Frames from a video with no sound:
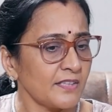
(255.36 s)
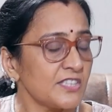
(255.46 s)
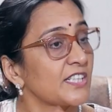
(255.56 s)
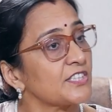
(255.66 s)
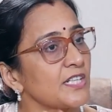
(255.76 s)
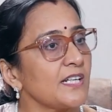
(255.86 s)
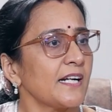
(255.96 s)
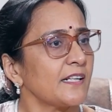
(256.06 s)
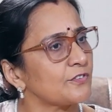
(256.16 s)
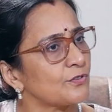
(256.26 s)
రిజెక్షన్
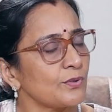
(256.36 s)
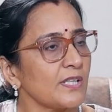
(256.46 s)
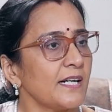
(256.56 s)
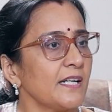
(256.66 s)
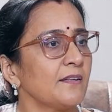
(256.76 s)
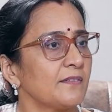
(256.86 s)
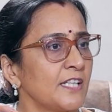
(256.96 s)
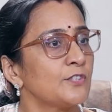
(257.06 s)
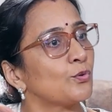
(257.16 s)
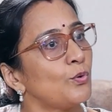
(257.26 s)
లెటర్స్ కూడా అంటే
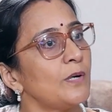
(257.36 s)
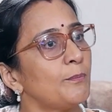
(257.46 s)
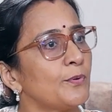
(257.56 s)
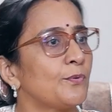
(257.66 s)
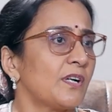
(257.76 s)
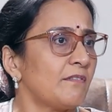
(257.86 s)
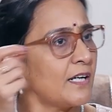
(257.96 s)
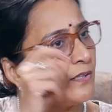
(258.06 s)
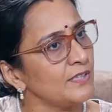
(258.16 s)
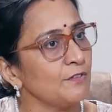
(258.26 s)
తీసుకోనప్పుడు కూడా
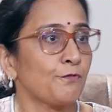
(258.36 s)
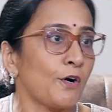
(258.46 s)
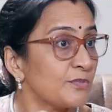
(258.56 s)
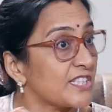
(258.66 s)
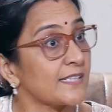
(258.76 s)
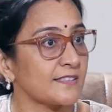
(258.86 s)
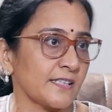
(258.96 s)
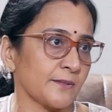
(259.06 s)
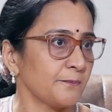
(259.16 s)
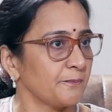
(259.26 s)
వాళ్ళు ఇన్ఫామ్
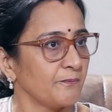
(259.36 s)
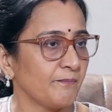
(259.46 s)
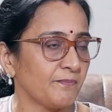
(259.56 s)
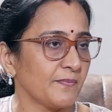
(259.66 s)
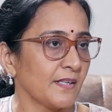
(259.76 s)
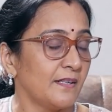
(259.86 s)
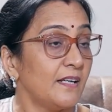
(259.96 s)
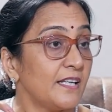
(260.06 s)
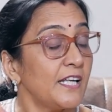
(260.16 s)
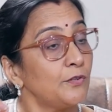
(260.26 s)
చేస్తారు
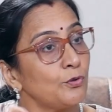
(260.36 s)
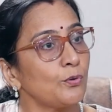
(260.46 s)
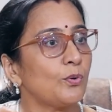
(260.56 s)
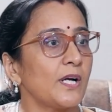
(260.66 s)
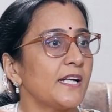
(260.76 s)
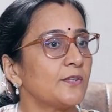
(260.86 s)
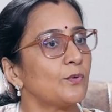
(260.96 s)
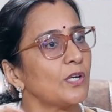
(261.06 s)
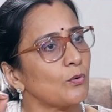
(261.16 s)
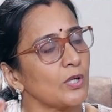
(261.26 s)
ఎందుకు అనేది
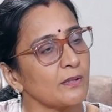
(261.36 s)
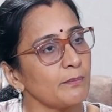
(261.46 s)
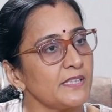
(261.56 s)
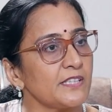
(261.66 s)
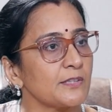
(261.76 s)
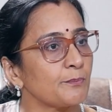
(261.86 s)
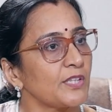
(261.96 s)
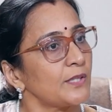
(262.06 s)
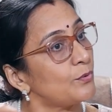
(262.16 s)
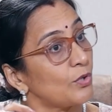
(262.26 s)
కూడా కొంతమంది
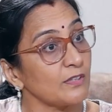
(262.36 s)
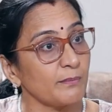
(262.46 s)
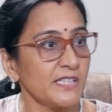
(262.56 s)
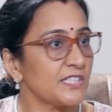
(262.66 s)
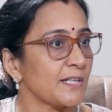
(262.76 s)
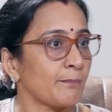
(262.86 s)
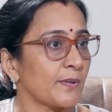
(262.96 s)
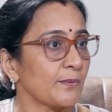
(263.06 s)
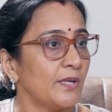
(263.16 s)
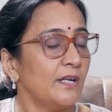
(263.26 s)
చెప్తారు కొంతమంది
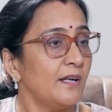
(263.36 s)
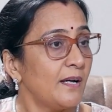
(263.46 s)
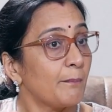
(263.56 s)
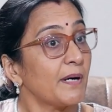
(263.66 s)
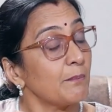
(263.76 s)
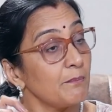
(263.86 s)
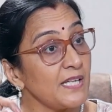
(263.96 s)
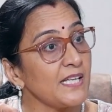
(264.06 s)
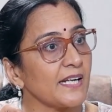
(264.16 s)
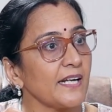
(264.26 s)
చెప్పరు బట్
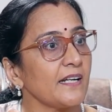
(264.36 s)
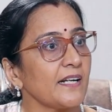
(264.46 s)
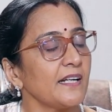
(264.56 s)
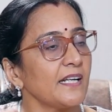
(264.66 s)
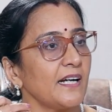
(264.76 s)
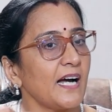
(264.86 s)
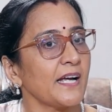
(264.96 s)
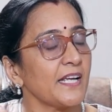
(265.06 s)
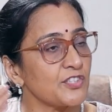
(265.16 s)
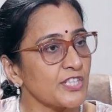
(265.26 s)
మీరేంటంటే ఆ
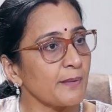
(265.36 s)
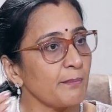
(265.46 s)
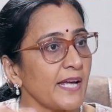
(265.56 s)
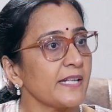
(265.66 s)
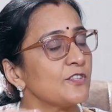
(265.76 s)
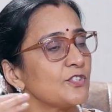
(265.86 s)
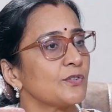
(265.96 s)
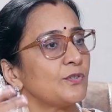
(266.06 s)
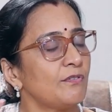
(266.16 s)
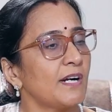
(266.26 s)
హెచ్ఆర్
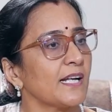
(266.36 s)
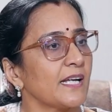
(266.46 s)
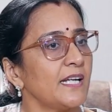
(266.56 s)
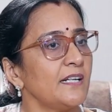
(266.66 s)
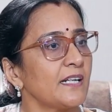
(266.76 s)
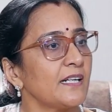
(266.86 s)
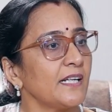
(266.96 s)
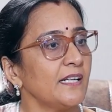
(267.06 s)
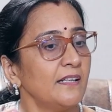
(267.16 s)
మేనేజర్కో వాళ్ళకి ఏంటంటే